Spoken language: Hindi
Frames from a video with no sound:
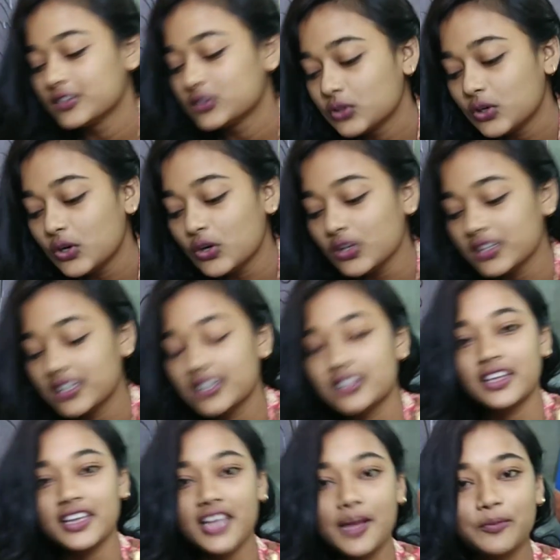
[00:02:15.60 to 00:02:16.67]
तो ये
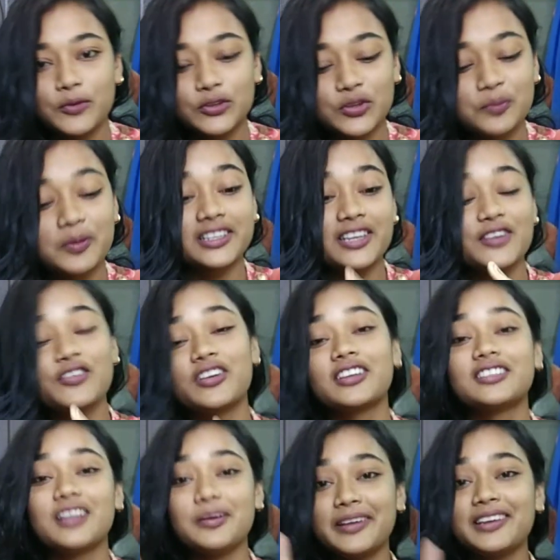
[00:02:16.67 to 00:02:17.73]
दही आपको तो पता ही हो
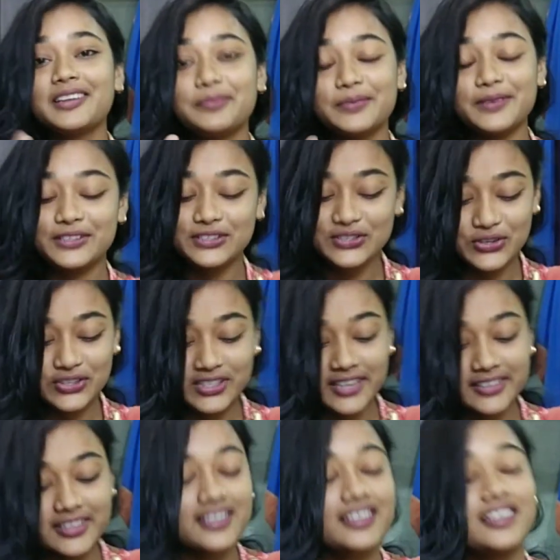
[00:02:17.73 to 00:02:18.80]
कितना बेनिफिशियल होता है
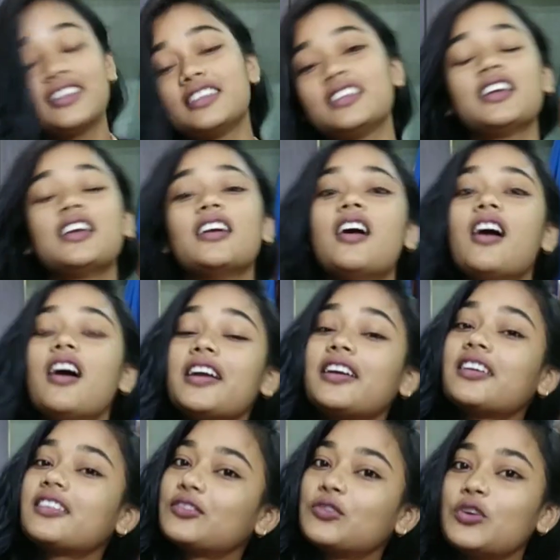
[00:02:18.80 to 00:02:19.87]
दही के लिए
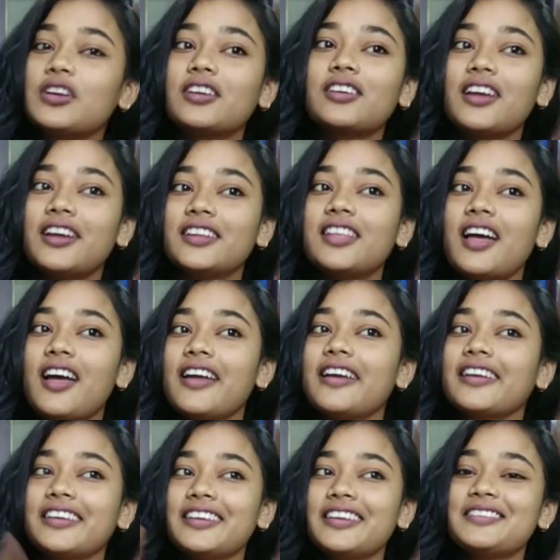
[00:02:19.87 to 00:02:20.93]
एक कोई कहता है
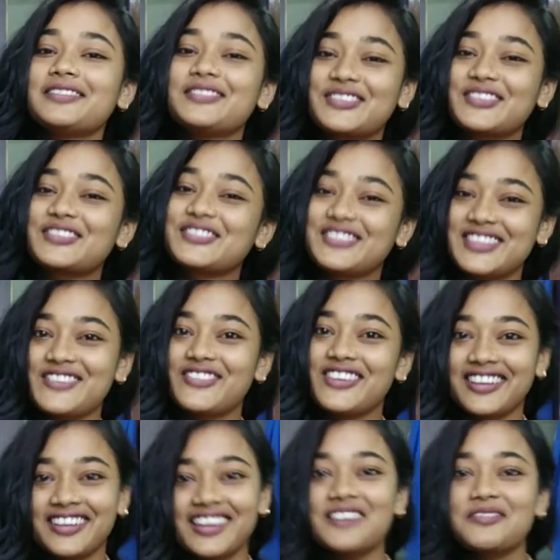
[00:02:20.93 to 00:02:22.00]
कि रूसी पड़
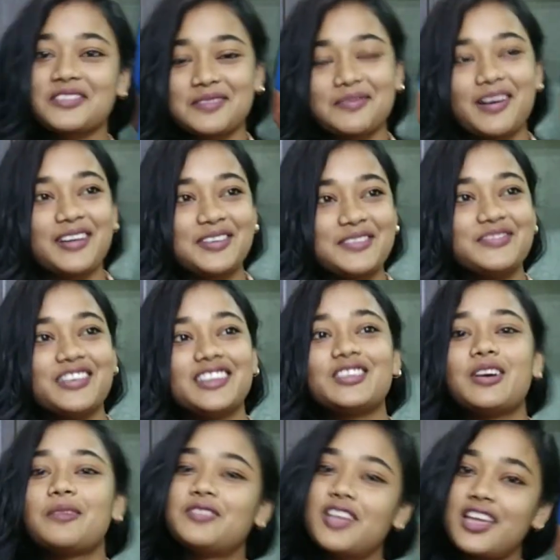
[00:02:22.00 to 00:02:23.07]
गई आपके बालों में तो
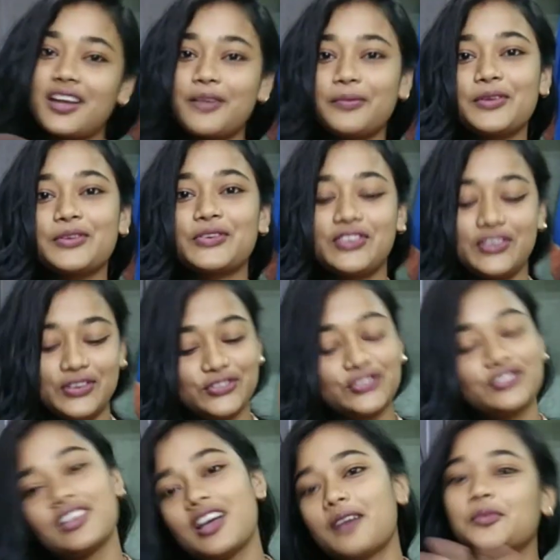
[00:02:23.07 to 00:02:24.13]
आप दही का प्रयोग करो
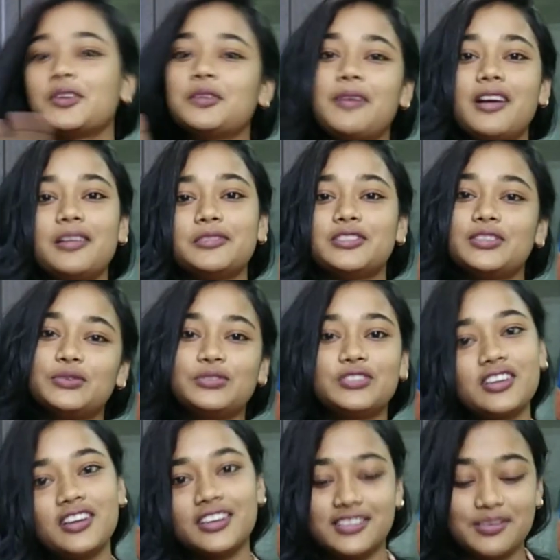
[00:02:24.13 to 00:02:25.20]
आपके बाल में से रूसी
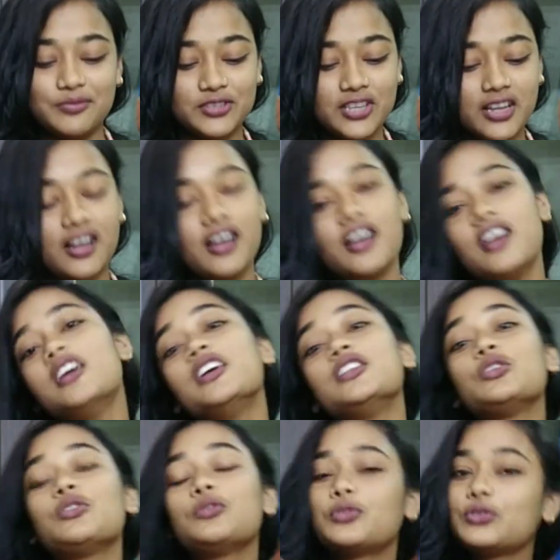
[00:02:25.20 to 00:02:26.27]
खत्म हो जाएगा
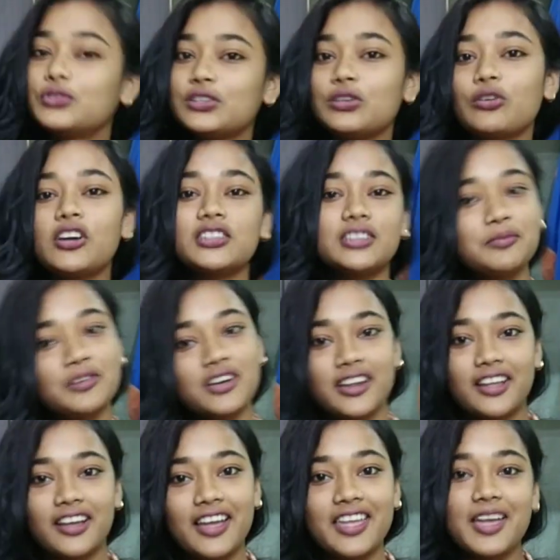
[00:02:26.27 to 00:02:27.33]
तो रूसी तो खत्म
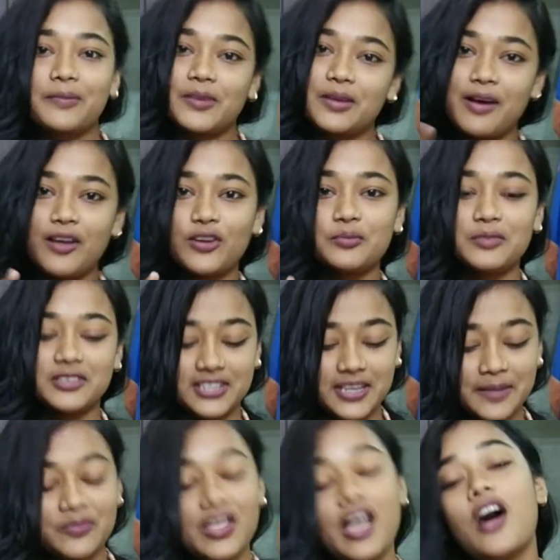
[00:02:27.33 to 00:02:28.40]
करेगा ही आपके बालों में
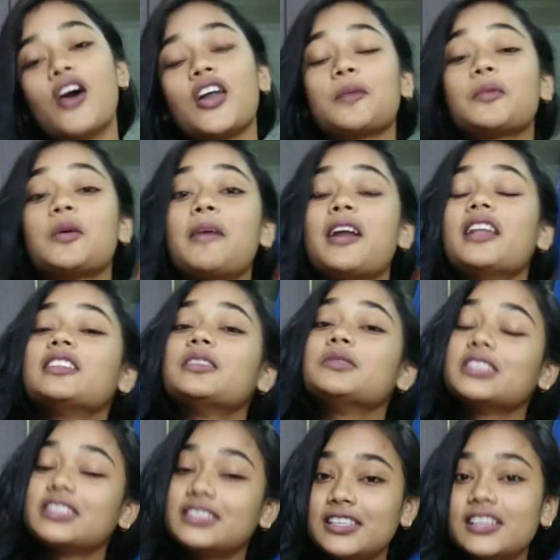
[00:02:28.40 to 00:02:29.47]
से और आपको बाल एकदम
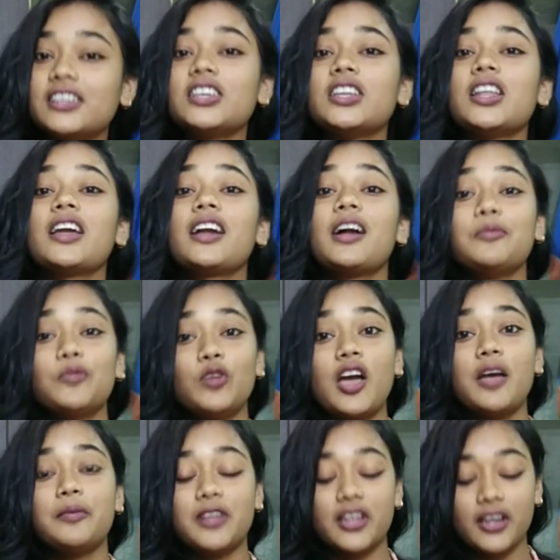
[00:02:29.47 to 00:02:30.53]
से सिल्की रहेगा
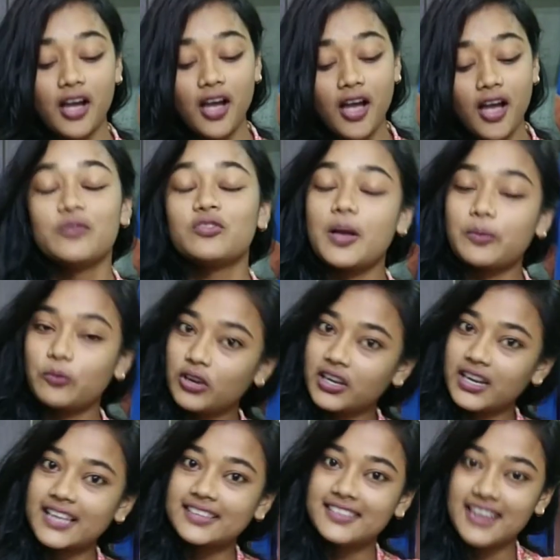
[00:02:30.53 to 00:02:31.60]
मुलायम रहेगा तो आपको
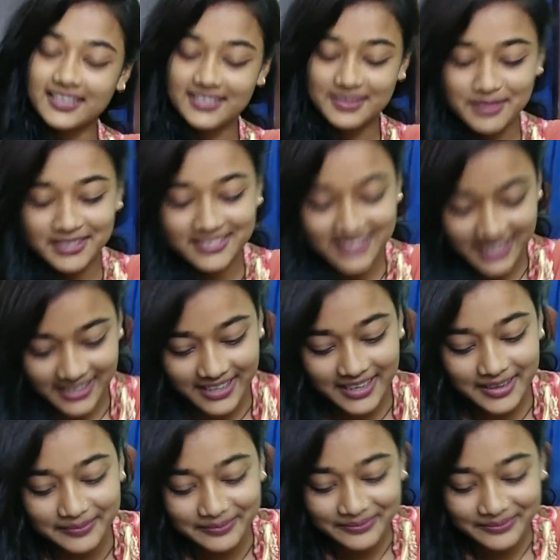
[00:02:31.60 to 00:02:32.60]
लेना है चार चम्मच दही